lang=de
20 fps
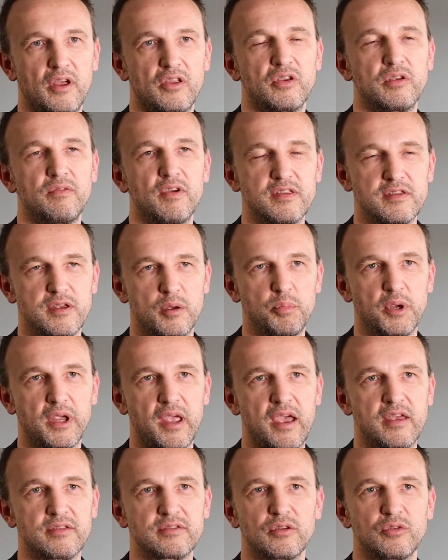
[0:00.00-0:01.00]
Also ich war sehr
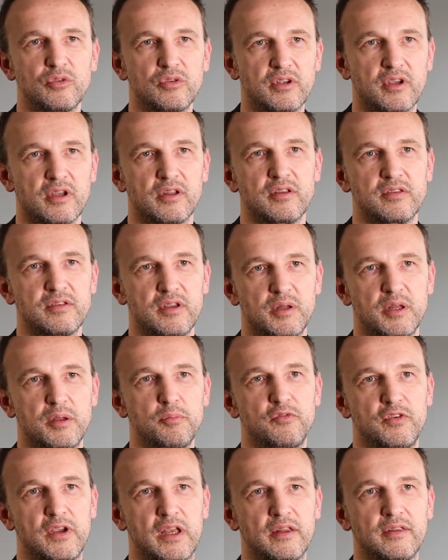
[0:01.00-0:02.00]
begeistert und ich kann das jedem
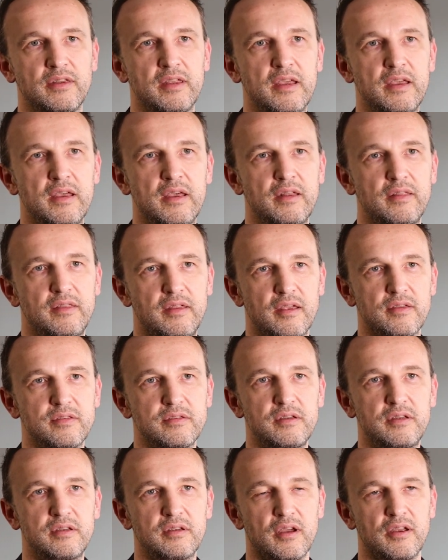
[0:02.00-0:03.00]
empfehlen, der
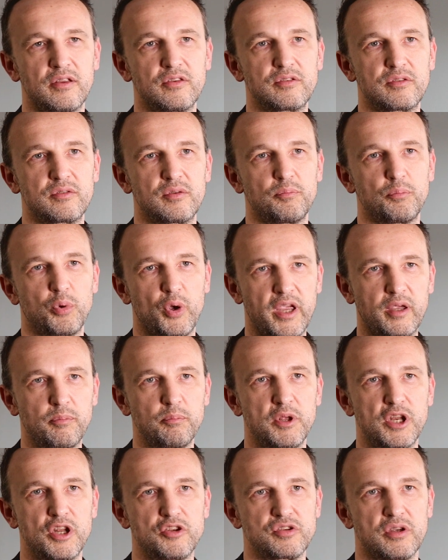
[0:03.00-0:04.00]
sich als
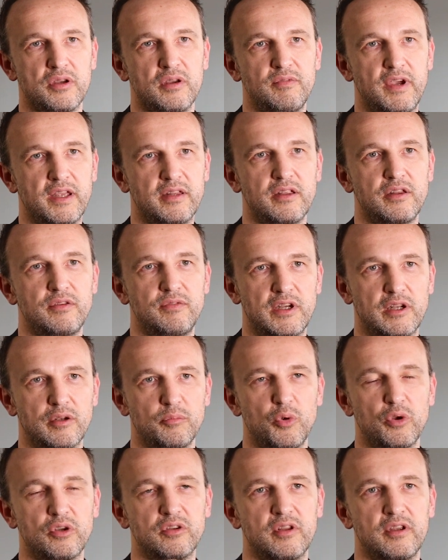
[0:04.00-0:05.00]
Projektmanager
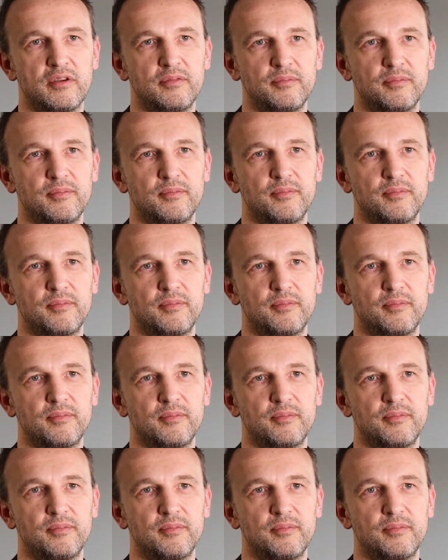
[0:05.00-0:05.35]
weiterentwickeln möchte.